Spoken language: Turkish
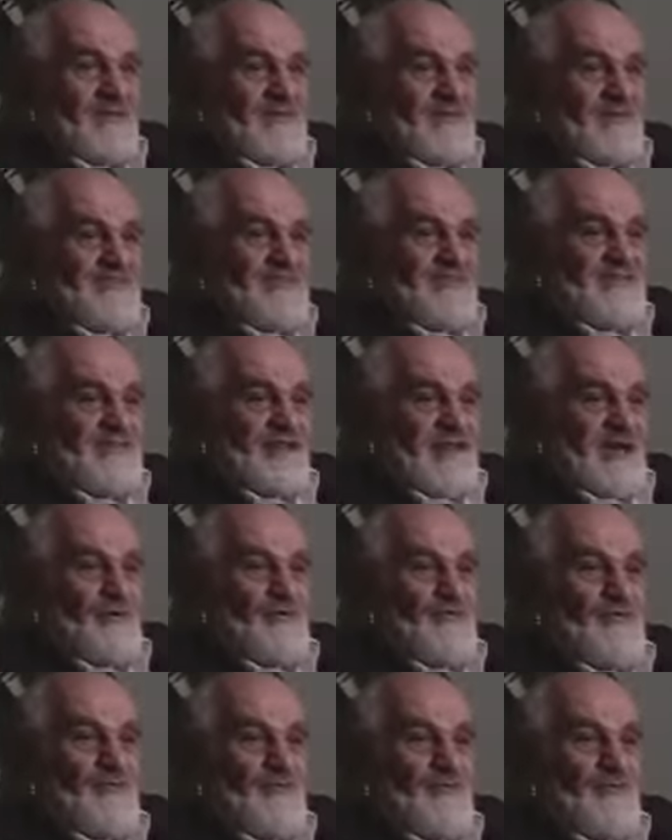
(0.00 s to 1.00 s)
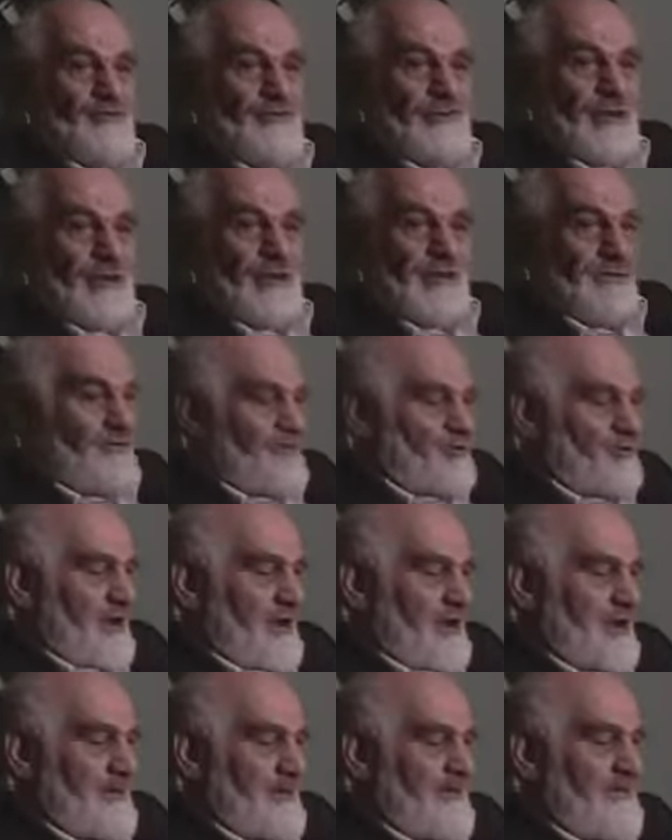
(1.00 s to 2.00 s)
gibi yayın yapmayan gazeteleri,
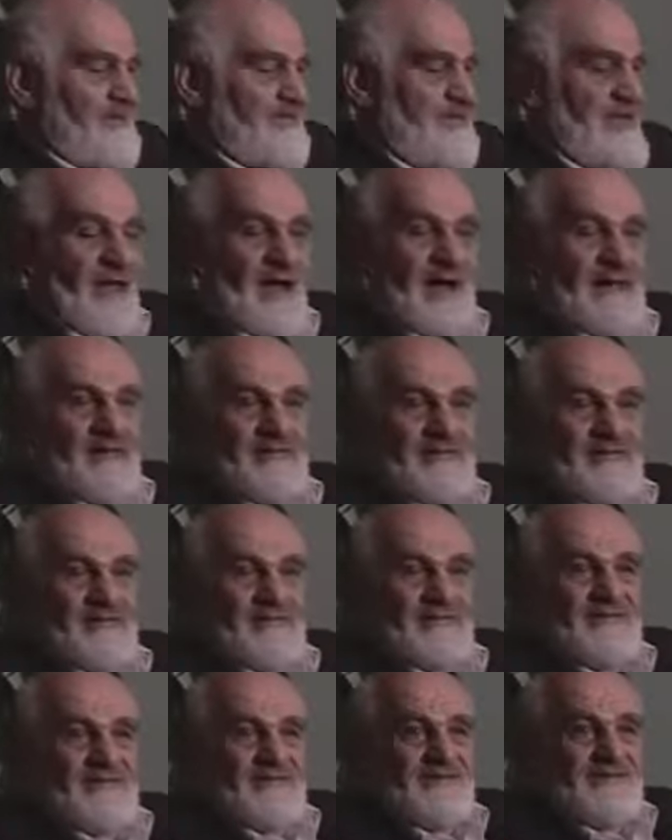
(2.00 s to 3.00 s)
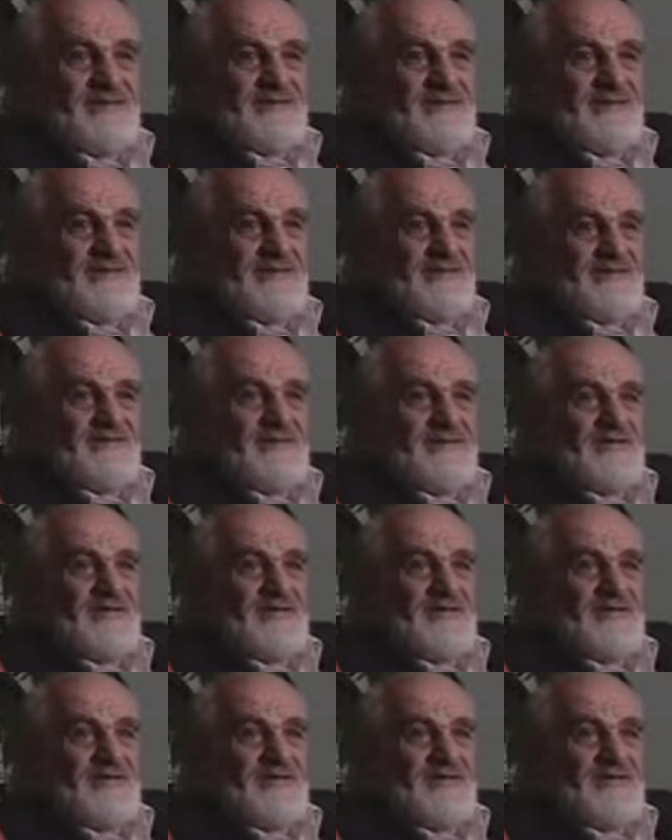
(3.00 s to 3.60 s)
televizyonları kapatmaya çalıştılar.